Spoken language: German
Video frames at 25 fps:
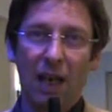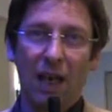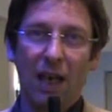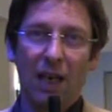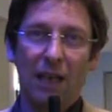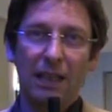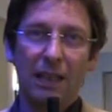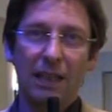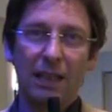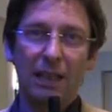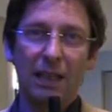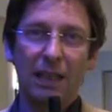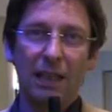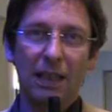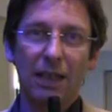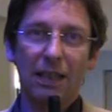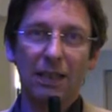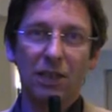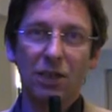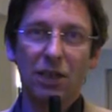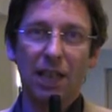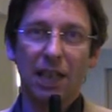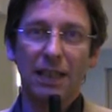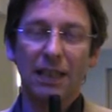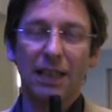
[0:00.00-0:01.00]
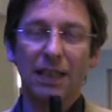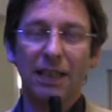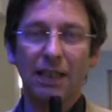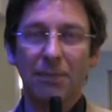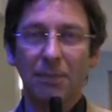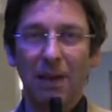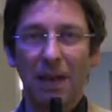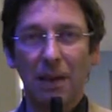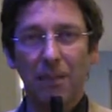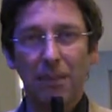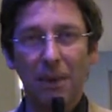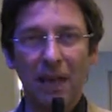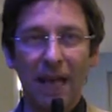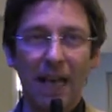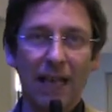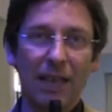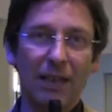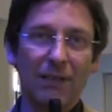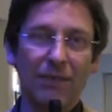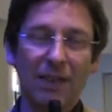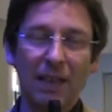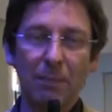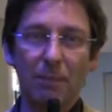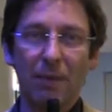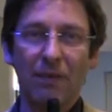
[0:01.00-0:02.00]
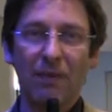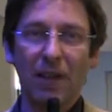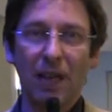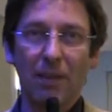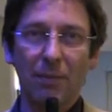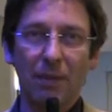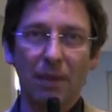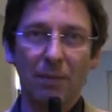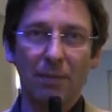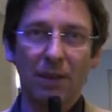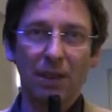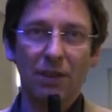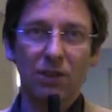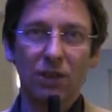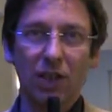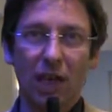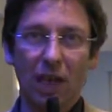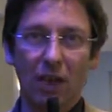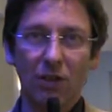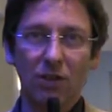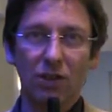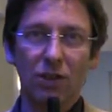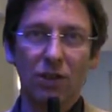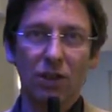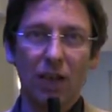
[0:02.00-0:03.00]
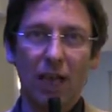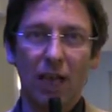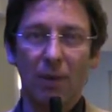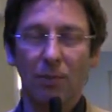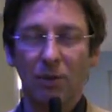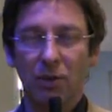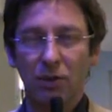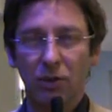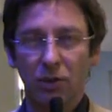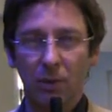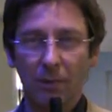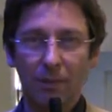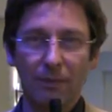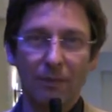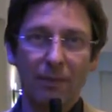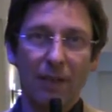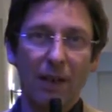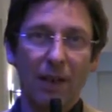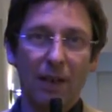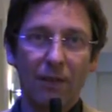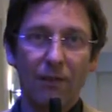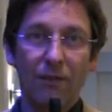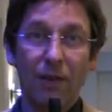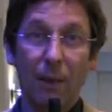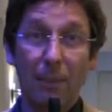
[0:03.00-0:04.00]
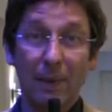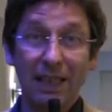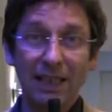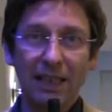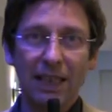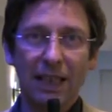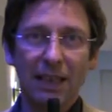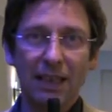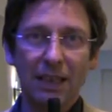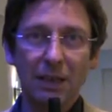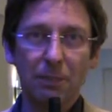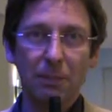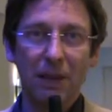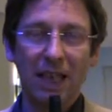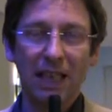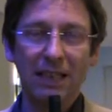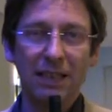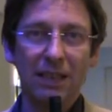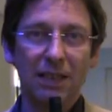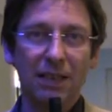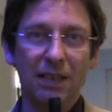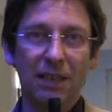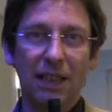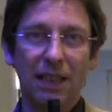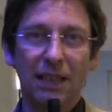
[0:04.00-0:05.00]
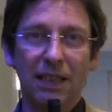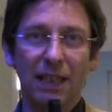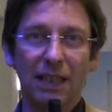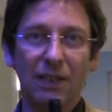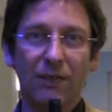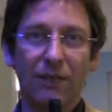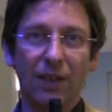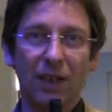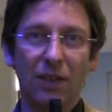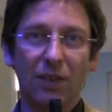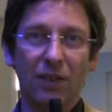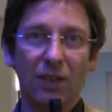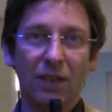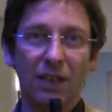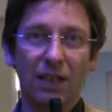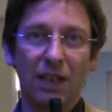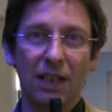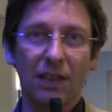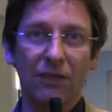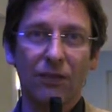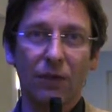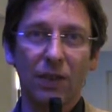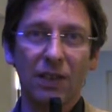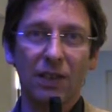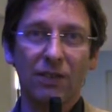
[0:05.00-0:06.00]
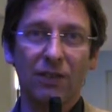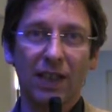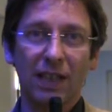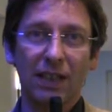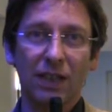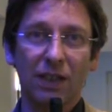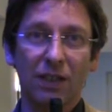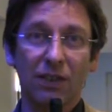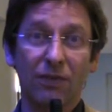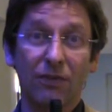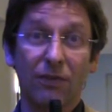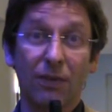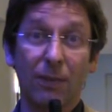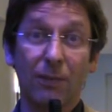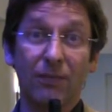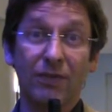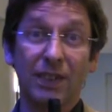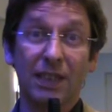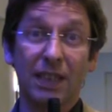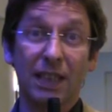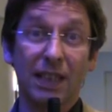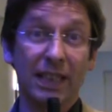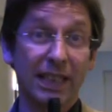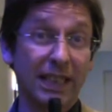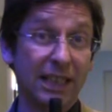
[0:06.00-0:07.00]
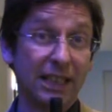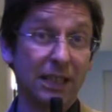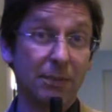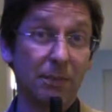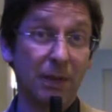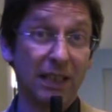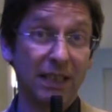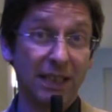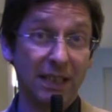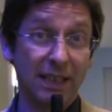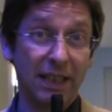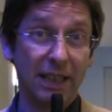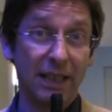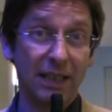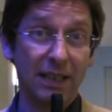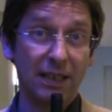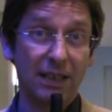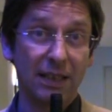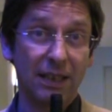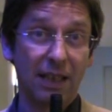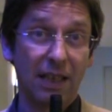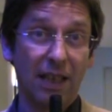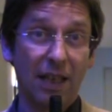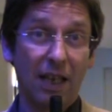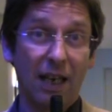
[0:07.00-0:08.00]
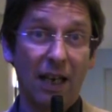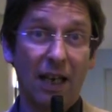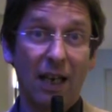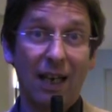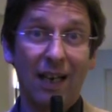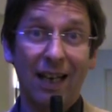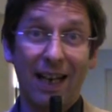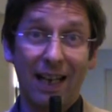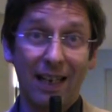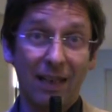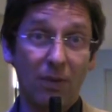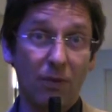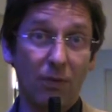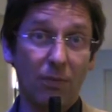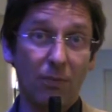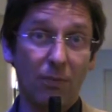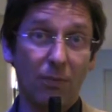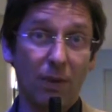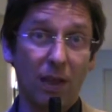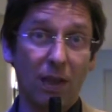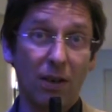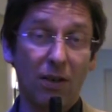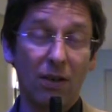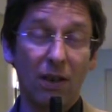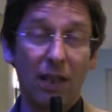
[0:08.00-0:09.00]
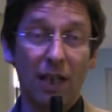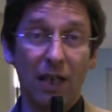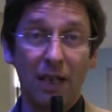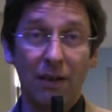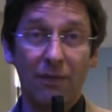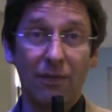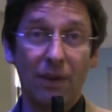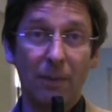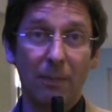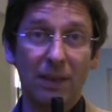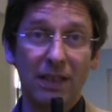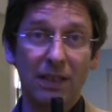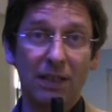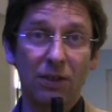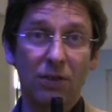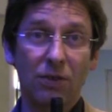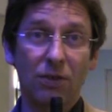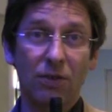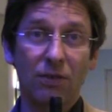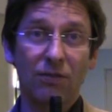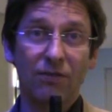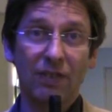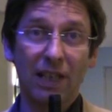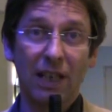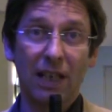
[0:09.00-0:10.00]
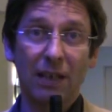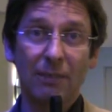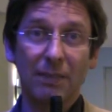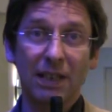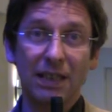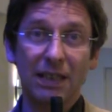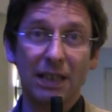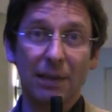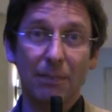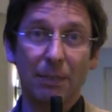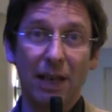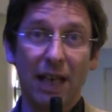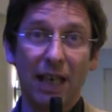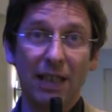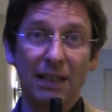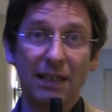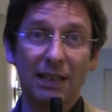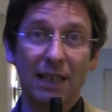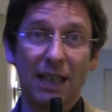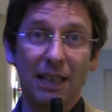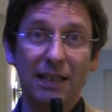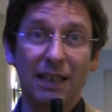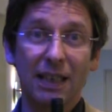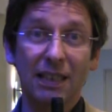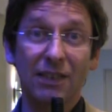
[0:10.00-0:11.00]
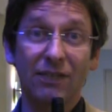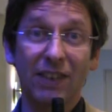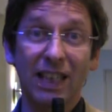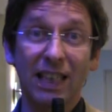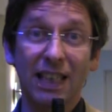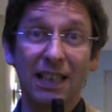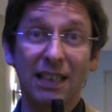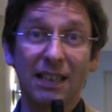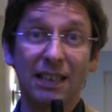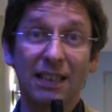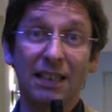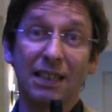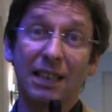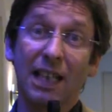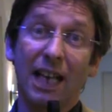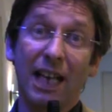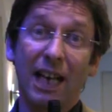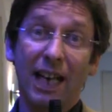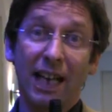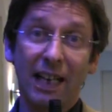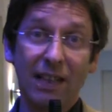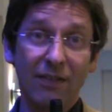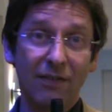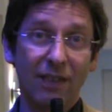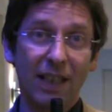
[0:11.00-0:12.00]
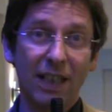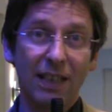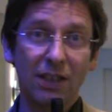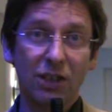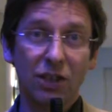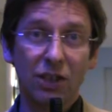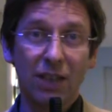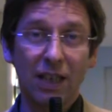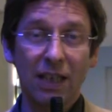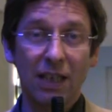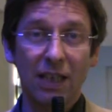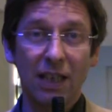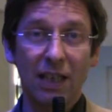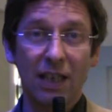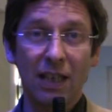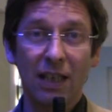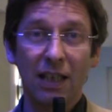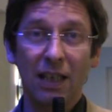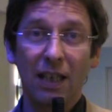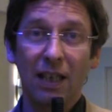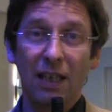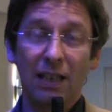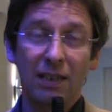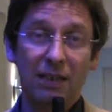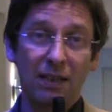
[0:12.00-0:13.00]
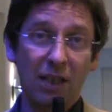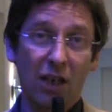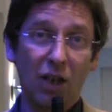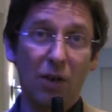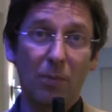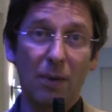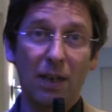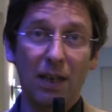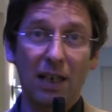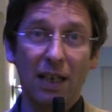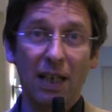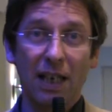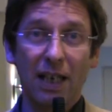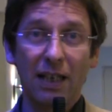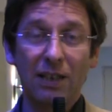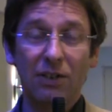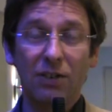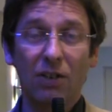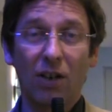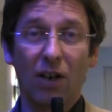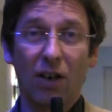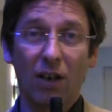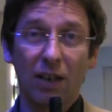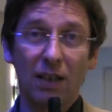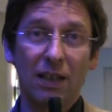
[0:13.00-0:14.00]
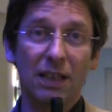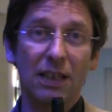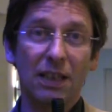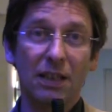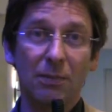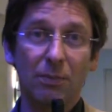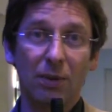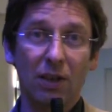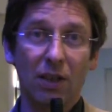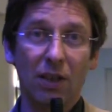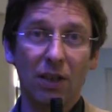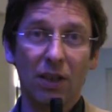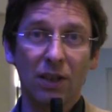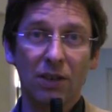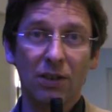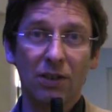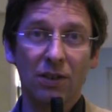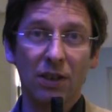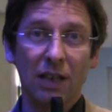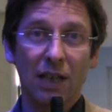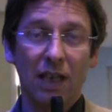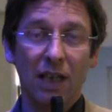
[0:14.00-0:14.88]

Die äh, Stadt hatte mal Pläne, Wettbewerbe gemacht zur Ausschreibung zum Verbessern des Platzes und hat jetzt verkündet, dass vor 2015 nichts passiert kein Umbau, keine Verbesserungen. Wir haben deshalb beantragt, dass wenigstens Hinweisschilder, Sauberkeit und ordentliche Beleuchtung